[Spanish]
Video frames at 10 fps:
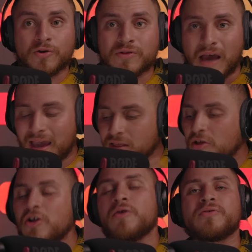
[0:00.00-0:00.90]
O sea,
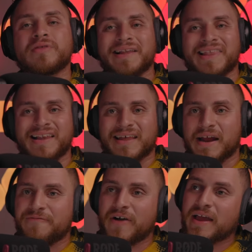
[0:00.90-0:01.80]
esto es lo brutal del
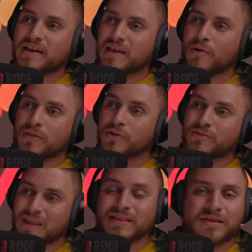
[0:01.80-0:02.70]
Dry Fire, que cuando
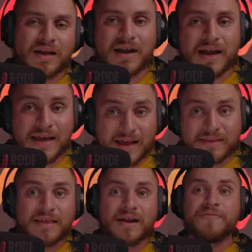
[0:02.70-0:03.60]
usted entrena y
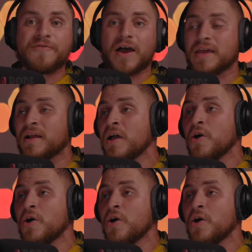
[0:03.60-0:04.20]
hace Dry Fire,